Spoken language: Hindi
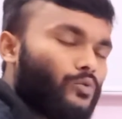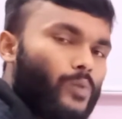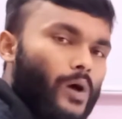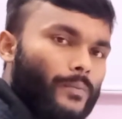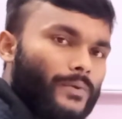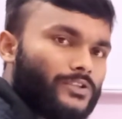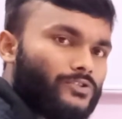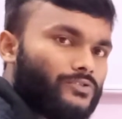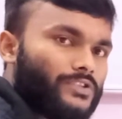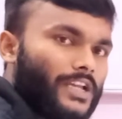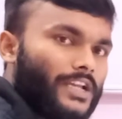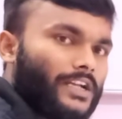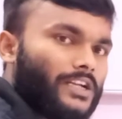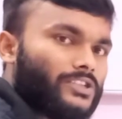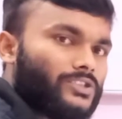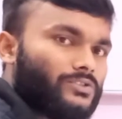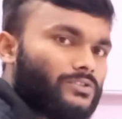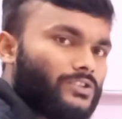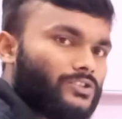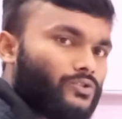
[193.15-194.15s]
वापस हो जाएगा
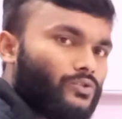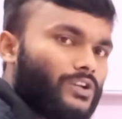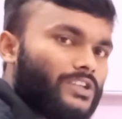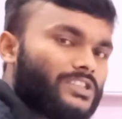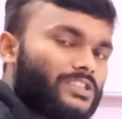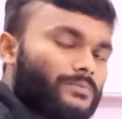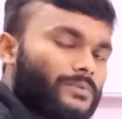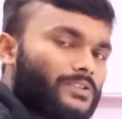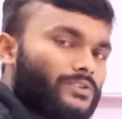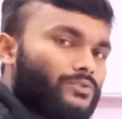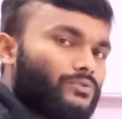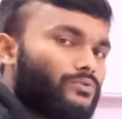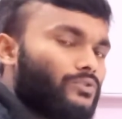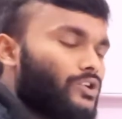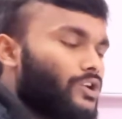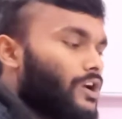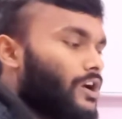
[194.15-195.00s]
स्कॉलरशिप के थ्रू